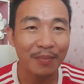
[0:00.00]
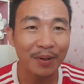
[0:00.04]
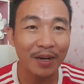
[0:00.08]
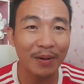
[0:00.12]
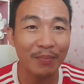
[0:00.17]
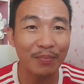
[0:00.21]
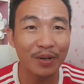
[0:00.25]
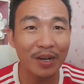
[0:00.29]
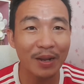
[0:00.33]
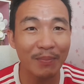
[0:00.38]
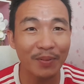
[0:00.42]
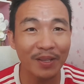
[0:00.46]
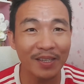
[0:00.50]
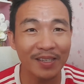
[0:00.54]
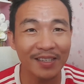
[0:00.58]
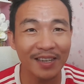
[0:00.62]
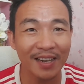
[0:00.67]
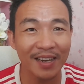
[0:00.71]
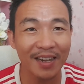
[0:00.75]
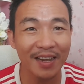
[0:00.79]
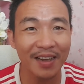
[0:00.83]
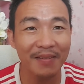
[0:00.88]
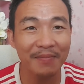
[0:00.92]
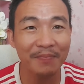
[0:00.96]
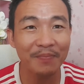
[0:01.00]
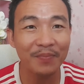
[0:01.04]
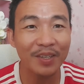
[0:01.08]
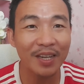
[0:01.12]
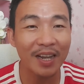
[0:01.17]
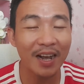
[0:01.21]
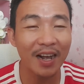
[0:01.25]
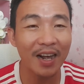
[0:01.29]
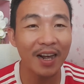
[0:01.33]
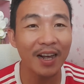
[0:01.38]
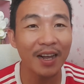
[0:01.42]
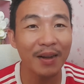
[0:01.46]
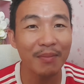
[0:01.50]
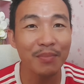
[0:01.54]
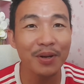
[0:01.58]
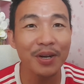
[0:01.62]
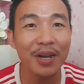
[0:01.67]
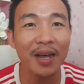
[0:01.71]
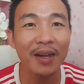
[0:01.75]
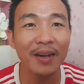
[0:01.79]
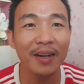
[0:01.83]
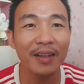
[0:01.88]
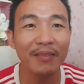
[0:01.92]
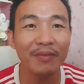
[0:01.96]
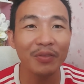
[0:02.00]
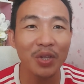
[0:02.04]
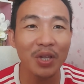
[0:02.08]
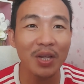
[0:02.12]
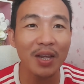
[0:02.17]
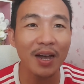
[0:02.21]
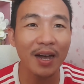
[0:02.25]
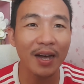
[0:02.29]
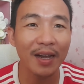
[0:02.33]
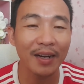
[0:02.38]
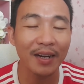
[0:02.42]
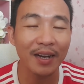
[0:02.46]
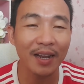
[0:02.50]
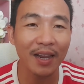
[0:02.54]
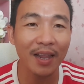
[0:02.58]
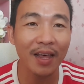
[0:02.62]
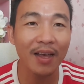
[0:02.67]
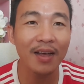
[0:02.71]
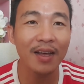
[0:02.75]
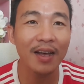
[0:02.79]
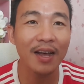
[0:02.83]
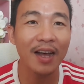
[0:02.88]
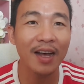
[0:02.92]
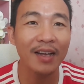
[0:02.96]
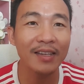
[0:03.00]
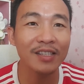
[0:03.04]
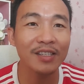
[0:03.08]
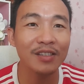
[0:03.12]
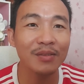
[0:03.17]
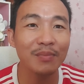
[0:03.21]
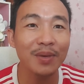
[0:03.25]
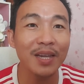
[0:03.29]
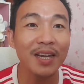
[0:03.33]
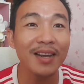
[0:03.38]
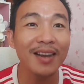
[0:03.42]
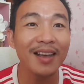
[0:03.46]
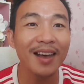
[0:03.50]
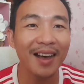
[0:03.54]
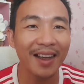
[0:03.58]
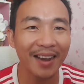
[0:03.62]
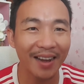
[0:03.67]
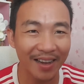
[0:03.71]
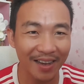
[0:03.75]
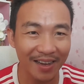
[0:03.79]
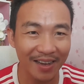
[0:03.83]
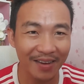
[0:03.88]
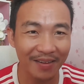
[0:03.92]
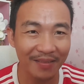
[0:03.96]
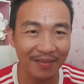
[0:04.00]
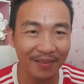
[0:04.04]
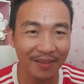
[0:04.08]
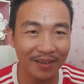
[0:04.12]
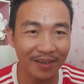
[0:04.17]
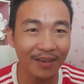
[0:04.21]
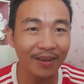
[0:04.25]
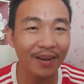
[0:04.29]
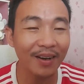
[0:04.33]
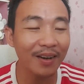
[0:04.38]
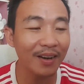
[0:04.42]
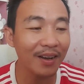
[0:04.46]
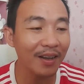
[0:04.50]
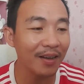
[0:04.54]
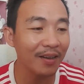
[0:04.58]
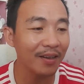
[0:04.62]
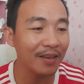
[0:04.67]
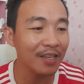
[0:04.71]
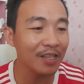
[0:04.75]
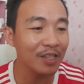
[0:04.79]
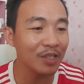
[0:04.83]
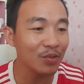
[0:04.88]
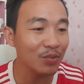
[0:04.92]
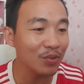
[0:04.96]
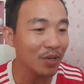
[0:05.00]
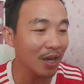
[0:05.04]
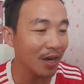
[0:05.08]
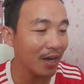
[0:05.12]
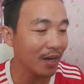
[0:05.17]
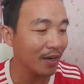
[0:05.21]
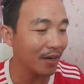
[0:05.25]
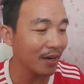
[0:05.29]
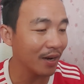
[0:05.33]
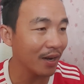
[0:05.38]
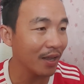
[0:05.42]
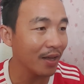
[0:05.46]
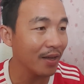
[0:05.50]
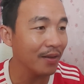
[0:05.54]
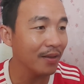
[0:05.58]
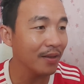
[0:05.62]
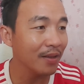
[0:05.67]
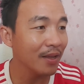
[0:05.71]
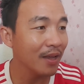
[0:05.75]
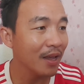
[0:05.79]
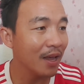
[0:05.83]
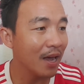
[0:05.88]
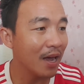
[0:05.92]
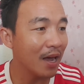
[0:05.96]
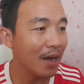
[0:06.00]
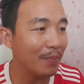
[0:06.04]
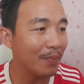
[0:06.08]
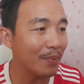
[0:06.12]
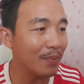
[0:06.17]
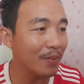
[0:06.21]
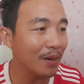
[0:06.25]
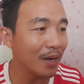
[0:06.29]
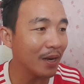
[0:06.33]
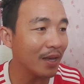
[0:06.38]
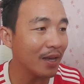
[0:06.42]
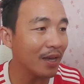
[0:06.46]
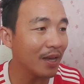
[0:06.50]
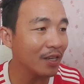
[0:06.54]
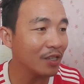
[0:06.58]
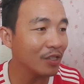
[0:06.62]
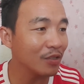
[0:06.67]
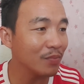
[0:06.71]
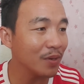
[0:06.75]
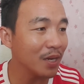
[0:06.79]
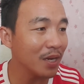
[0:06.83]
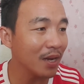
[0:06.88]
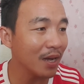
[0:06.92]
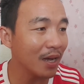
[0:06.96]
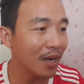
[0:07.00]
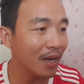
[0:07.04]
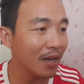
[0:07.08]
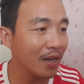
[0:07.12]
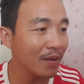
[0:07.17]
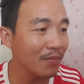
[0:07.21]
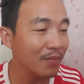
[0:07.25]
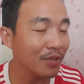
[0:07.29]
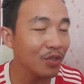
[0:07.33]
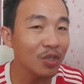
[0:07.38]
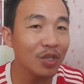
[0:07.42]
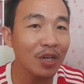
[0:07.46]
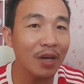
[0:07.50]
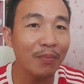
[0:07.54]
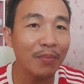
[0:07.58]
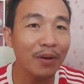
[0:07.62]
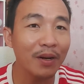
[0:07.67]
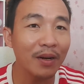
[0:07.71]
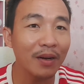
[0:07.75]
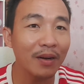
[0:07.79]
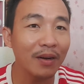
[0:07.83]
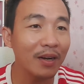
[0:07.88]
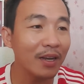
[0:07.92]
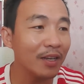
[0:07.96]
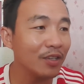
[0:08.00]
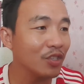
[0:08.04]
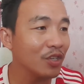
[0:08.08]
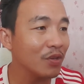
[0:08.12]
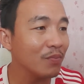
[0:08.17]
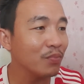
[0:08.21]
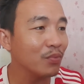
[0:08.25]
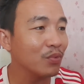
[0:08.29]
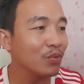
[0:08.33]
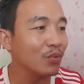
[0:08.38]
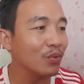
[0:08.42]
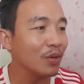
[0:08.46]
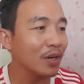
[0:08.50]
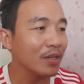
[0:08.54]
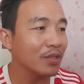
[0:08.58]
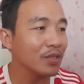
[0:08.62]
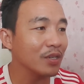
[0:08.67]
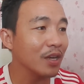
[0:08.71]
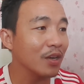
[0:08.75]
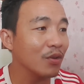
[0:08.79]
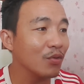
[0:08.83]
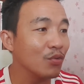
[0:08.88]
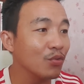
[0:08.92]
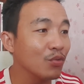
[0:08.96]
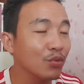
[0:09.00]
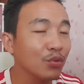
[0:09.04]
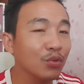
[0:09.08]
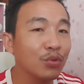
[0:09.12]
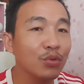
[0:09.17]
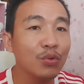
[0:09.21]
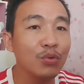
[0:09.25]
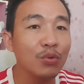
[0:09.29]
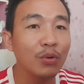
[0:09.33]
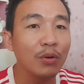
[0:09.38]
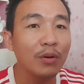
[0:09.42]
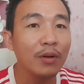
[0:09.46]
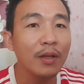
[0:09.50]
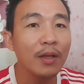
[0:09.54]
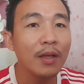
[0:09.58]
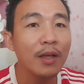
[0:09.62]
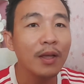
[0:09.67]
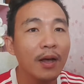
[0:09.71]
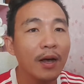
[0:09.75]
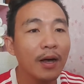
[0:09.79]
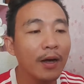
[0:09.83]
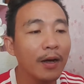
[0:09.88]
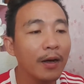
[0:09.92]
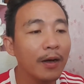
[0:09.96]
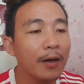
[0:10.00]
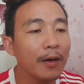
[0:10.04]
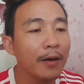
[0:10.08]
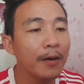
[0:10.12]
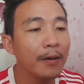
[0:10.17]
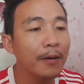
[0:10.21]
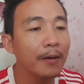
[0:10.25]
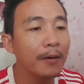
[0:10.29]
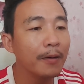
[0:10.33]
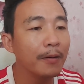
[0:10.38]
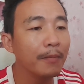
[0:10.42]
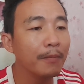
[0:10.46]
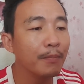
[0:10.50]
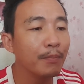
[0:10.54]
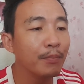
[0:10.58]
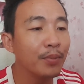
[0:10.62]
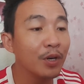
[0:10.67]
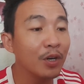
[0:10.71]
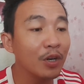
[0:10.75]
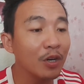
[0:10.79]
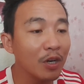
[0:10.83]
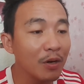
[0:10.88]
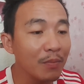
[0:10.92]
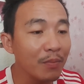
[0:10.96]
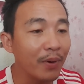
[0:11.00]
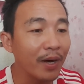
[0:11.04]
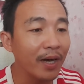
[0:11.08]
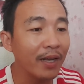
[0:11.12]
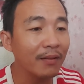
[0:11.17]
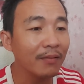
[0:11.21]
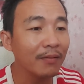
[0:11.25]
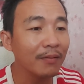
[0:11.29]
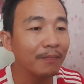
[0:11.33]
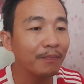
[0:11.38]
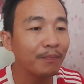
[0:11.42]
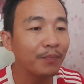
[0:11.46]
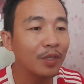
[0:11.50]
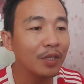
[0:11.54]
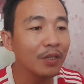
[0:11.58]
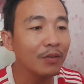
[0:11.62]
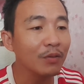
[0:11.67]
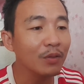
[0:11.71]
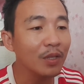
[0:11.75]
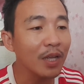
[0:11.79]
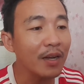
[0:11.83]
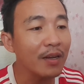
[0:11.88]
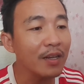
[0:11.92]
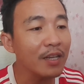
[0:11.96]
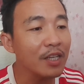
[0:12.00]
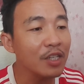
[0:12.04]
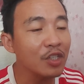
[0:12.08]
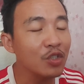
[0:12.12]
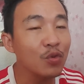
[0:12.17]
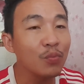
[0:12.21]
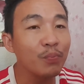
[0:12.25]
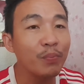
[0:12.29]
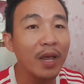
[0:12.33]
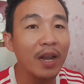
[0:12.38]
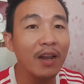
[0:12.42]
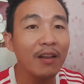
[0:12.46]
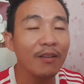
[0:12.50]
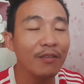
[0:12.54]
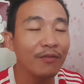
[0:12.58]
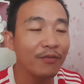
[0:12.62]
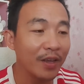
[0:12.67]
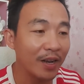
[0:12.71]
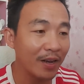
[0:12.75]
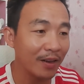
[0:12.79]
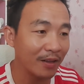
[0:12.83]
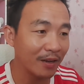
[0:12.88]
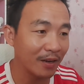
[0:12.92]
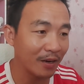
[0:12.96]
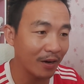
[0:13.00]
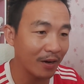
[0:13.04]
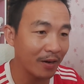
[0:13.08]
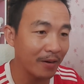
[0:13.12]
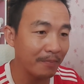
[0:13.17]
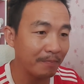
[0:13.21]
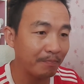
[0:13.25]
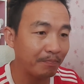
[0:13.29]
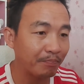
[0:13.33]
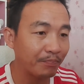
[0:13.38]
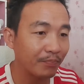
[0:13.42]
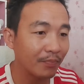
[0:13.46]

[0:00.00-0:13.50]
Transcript: Pada pendapat saya, yang akan menang nanti adalah Azmin Ali. Karena isunya adalah apabila Azmin Ali mencabar Najib Tun Razak untuk uh, berdebat tentang isu pel Velcra.